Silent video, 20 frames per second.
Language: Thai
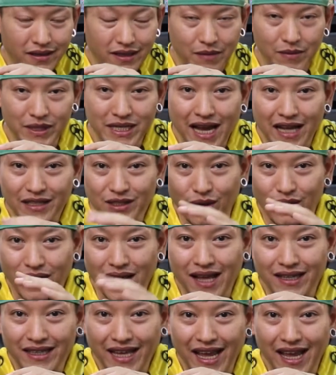ธรรมชาติสอง
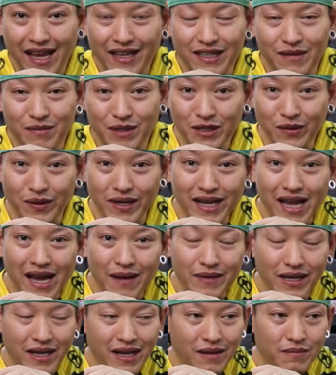ข้างทางเนี่ยมันสวยงา
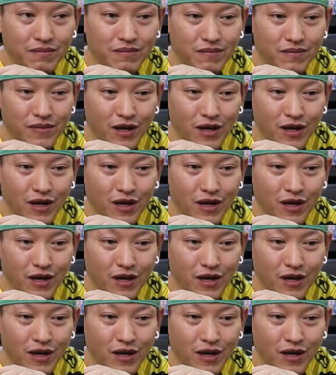มนะครับ